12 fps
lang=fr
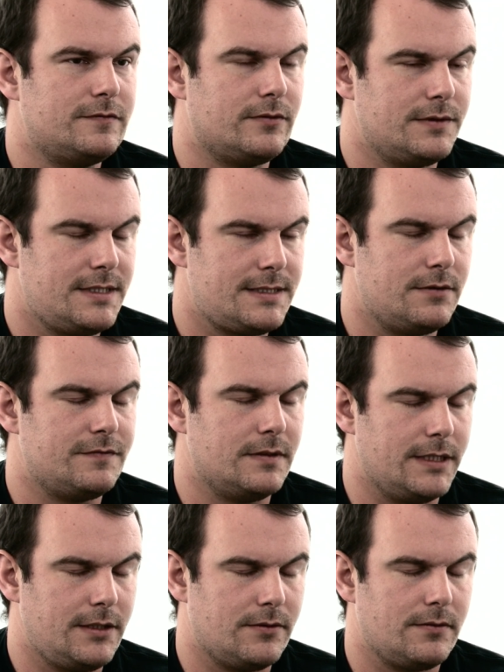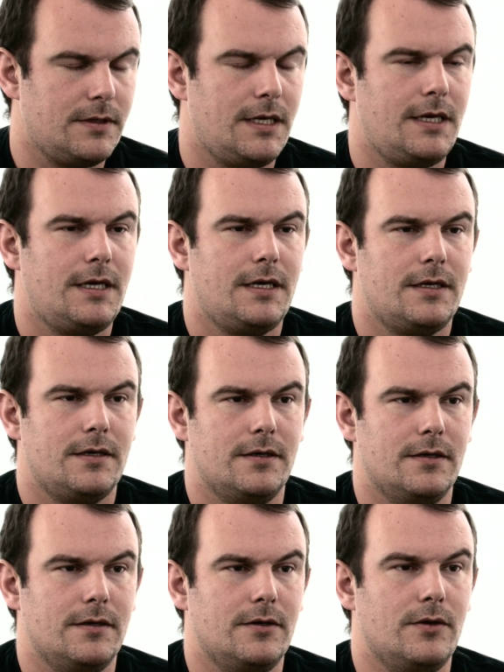qu'on fournissait aux fabricants
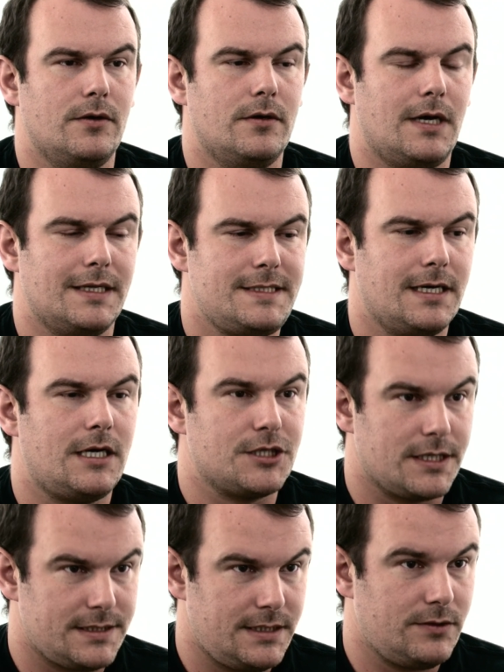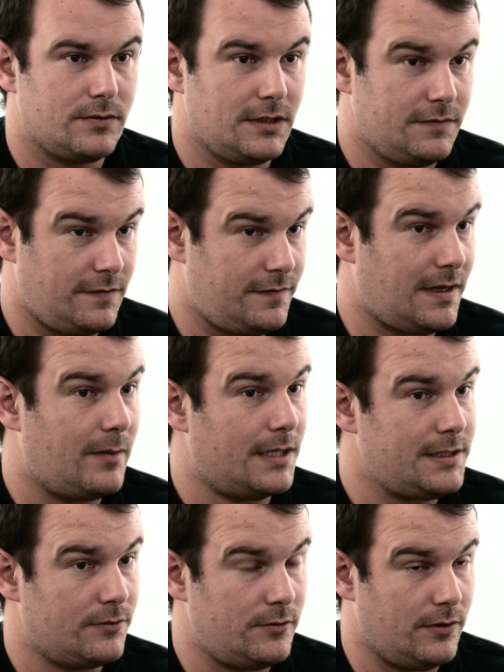un tirage résine qu'on avait fait faire à
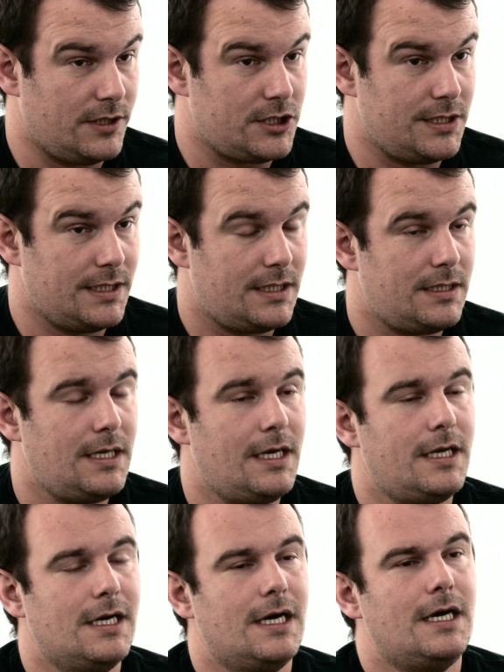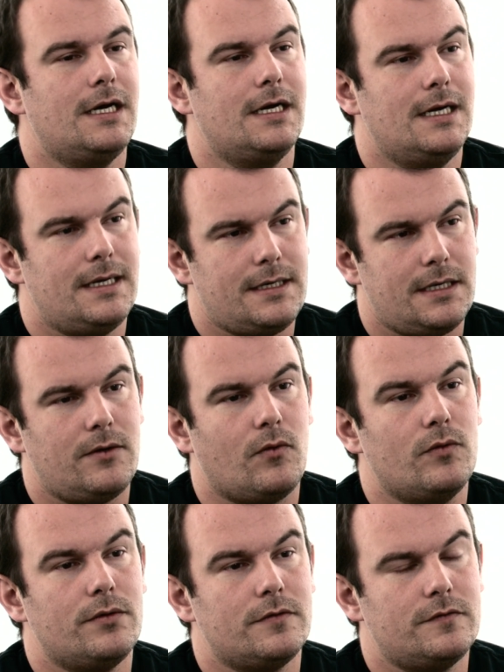partir de l'original. Là,
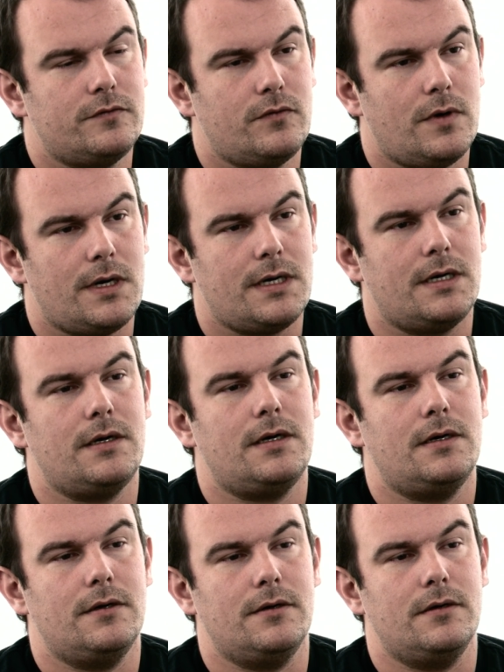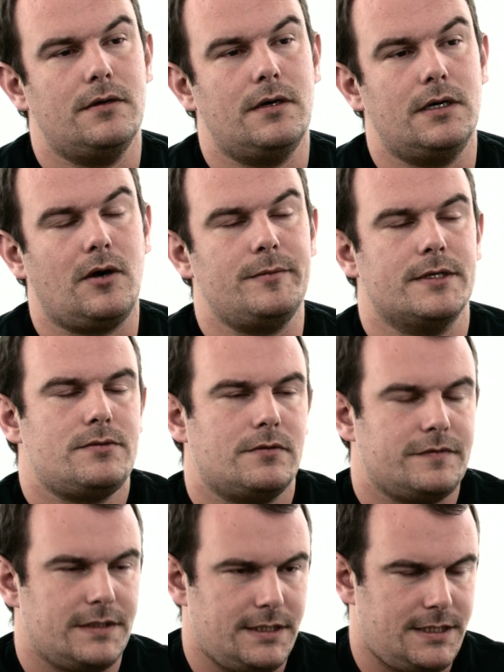on envoie, euh, alors bien
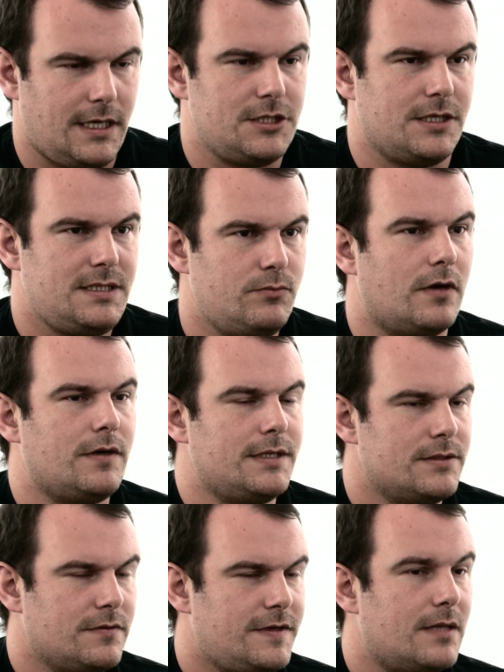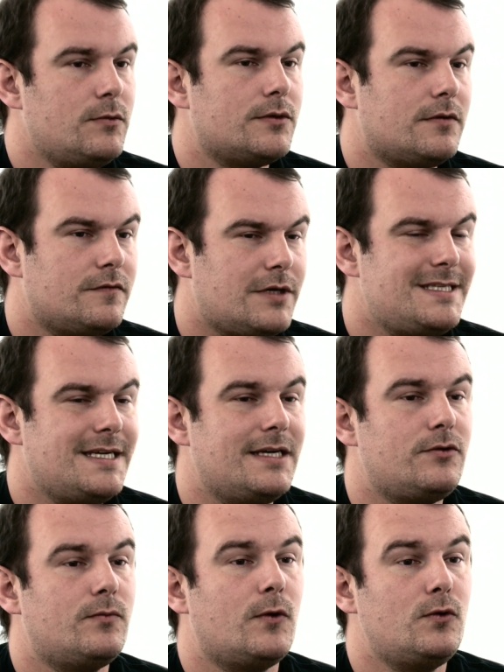sûr, on fait des tirages résine pour avoir des sauvegardes, mais on envoie
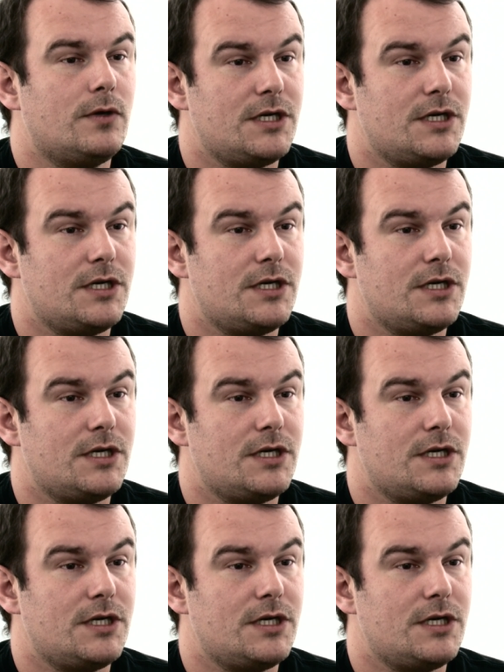directement